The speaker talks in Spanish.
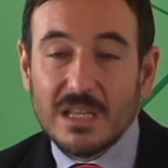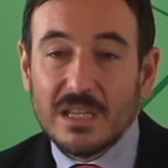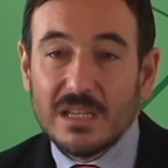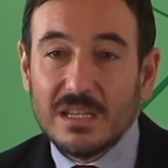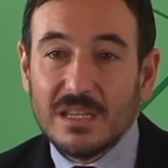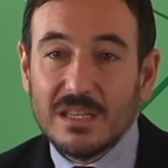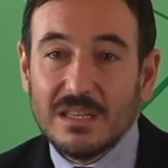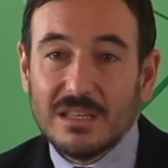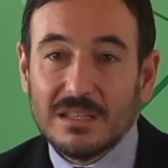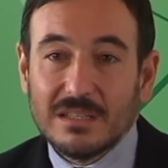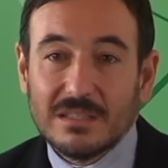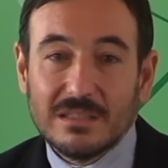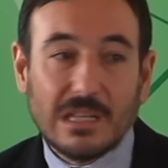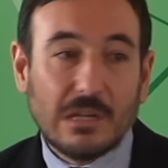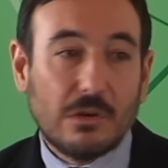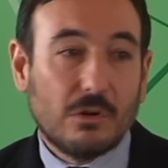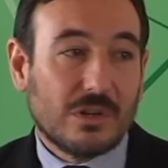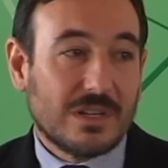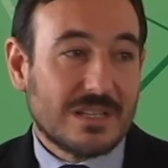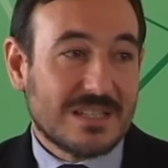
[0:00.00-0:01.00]
y
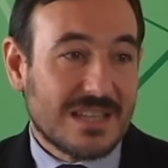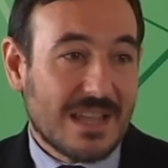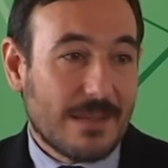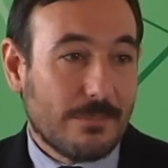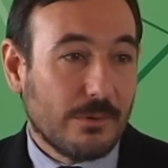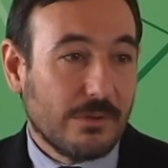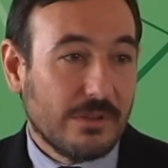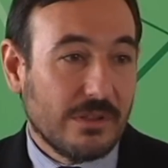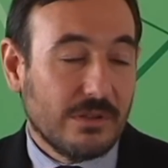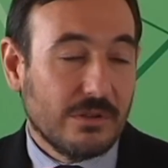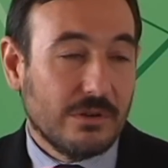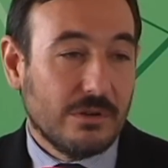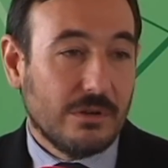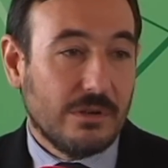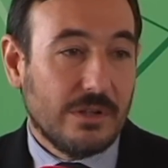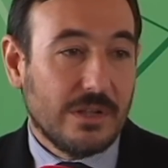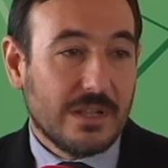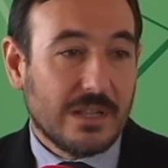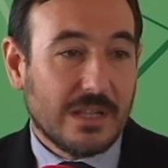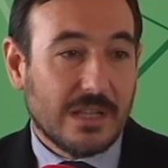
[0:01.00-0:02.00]
de lo que se ha
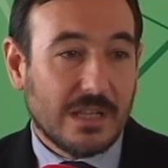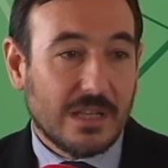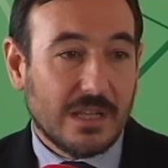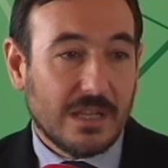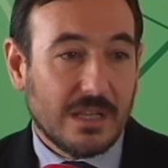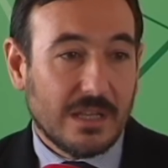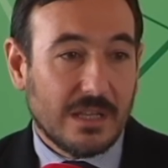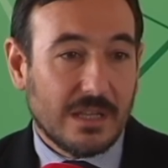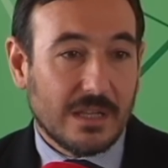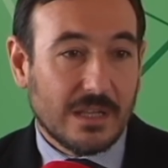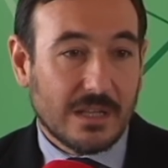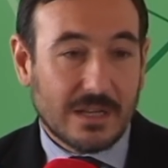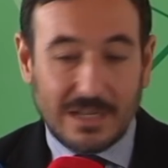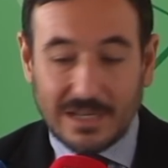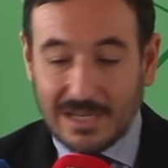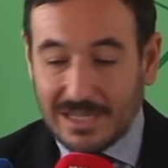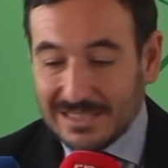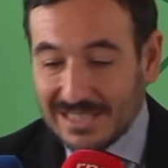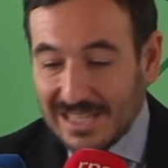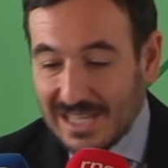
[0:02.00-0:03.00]
podido eh,
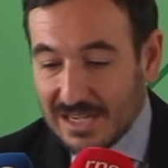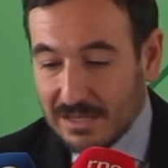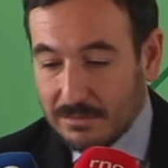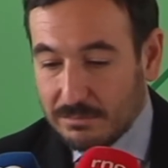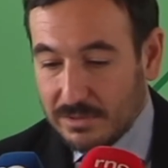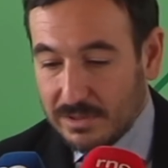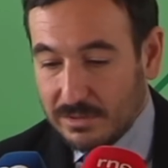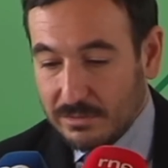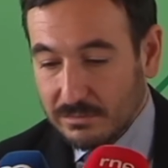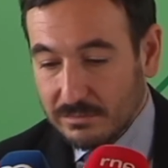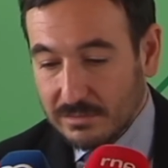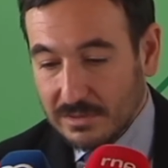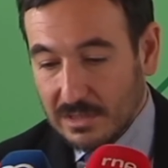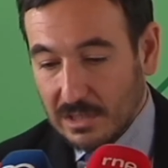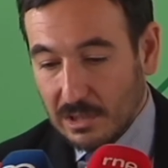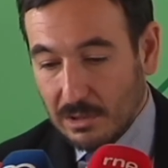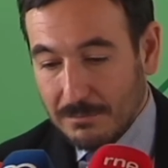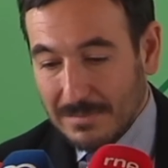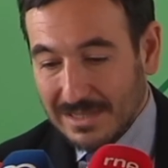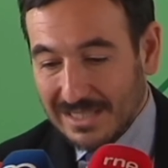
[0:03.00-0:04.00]
rescatar, eh,
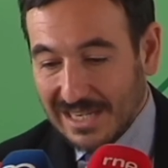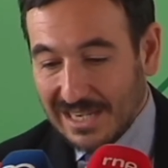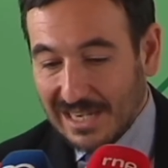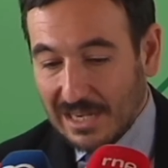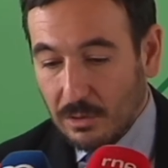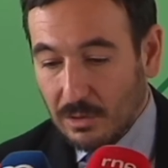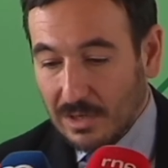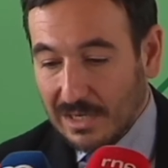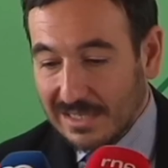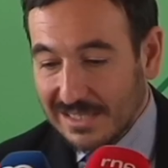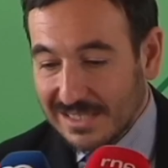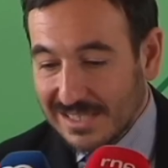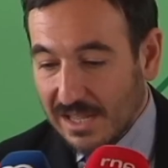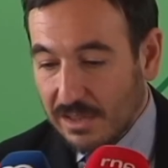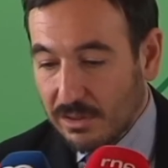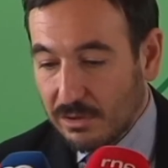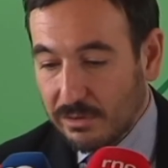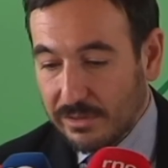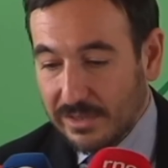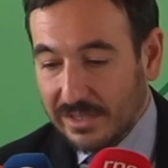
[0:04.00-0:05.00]
de los materiales
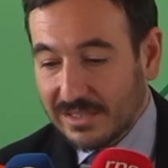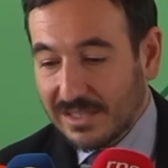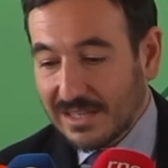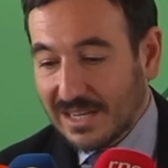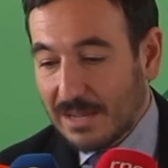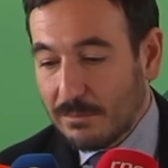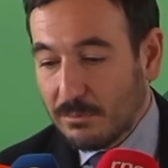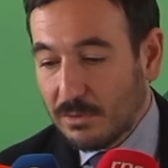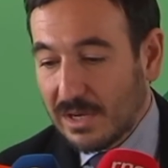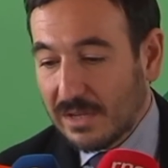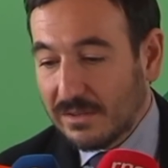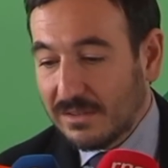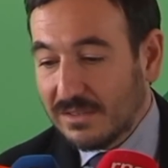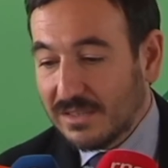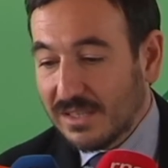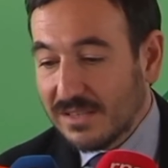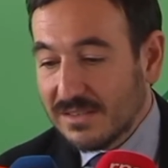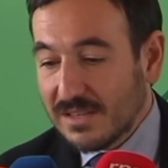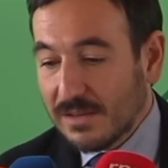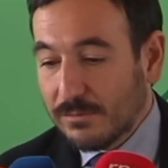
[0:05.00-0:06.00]
localizados, destacamos la
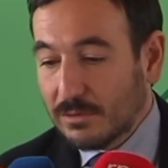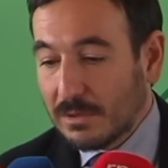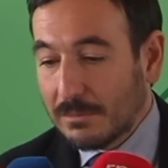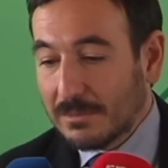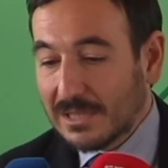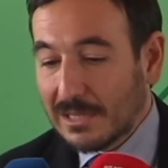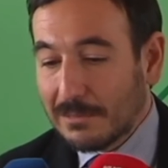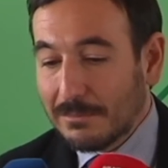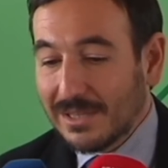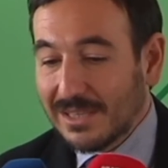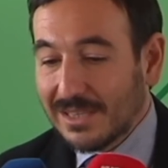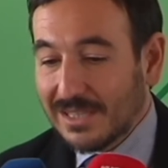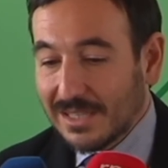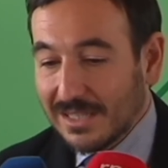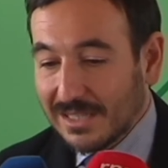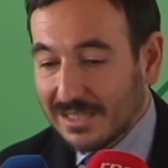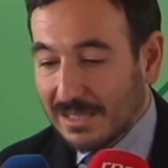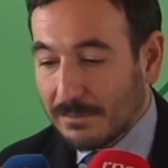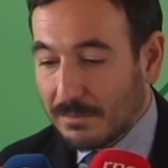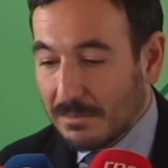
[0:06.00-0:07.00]
existencia fundamentalmente
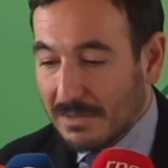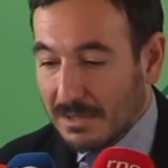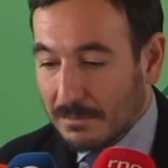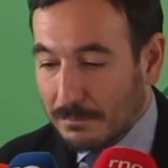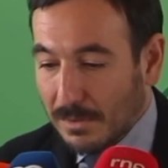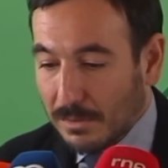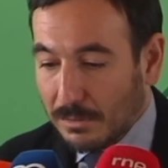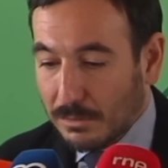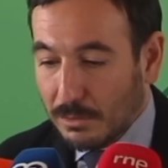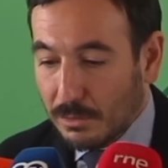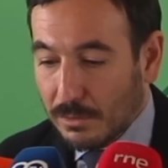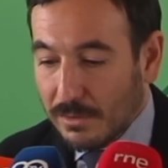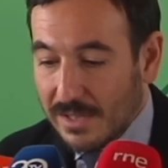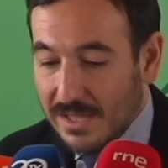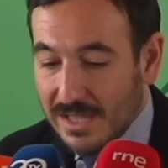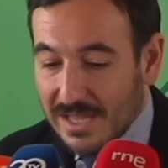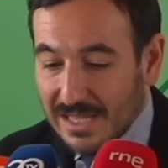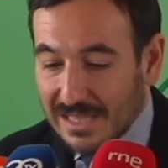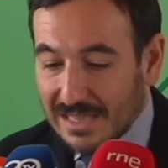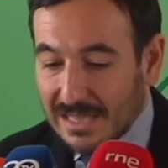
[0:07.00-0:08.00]
en este primer pecio
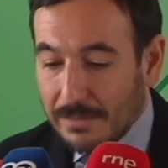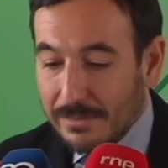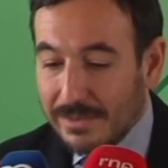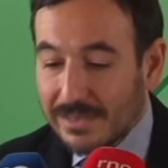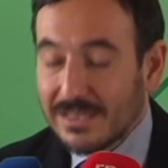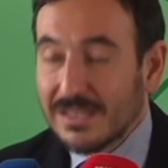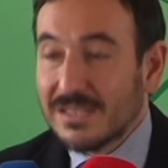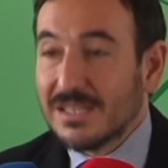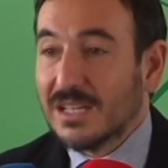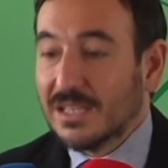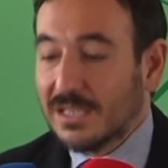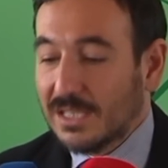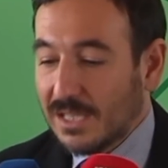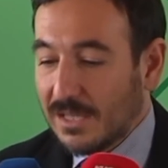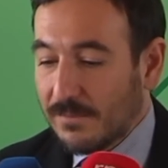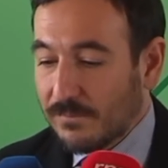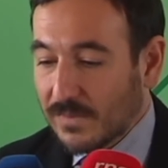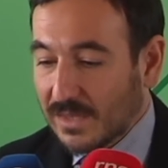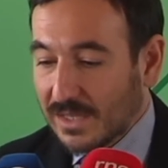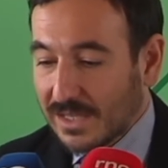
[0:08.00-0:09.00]
de
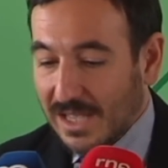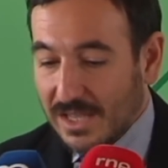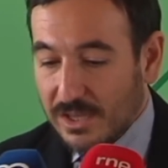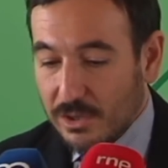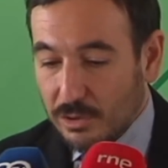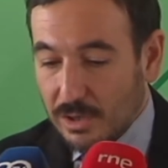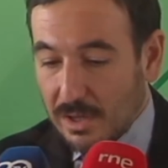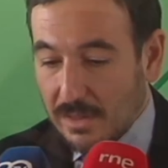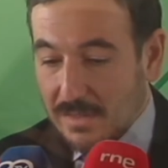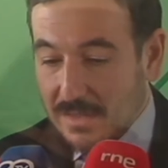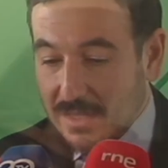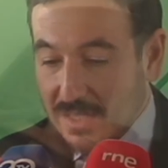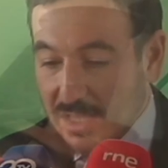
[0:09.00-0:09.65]
27 cañones de